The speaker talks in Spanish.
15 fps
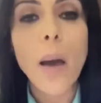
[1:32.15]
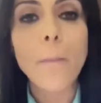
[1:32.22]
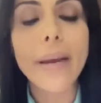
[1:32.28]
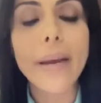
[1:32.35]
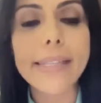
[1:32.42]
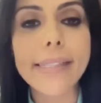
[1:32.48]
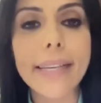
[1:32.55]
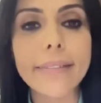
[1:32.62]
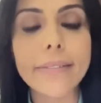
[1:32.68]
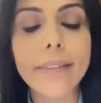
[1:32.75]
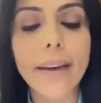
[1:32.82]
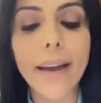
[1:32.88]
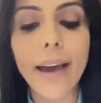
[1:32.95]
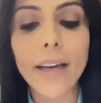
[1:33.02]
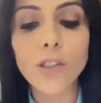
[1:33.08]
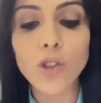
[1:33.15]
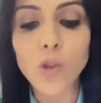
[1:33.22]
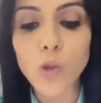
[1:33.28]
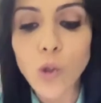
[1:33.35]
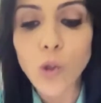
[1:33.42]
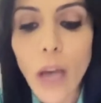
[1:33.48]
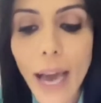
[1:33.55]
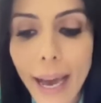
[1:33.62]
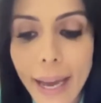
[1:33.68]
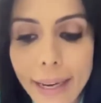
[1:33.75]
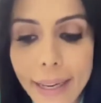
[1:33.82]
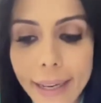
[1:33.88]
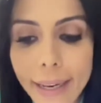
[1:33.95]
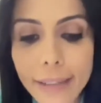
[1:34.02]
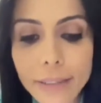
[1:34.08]
presentará sus
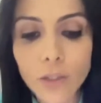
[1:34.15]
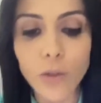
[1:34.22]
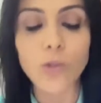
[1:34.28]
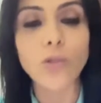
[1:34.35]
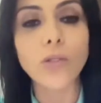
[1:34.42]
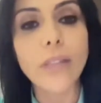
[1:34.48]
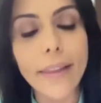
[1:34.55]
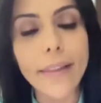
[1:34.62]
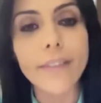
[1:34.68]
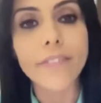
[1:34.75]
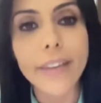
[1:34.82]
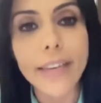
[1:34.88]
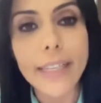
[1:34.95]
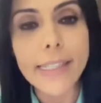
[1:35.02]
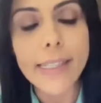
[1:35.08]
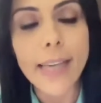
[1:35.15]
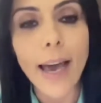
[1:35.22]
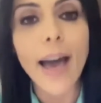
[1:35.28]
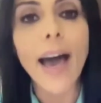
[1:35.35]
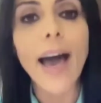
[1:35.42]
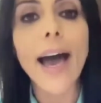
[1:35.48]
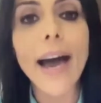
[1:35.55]
alegatos de defensa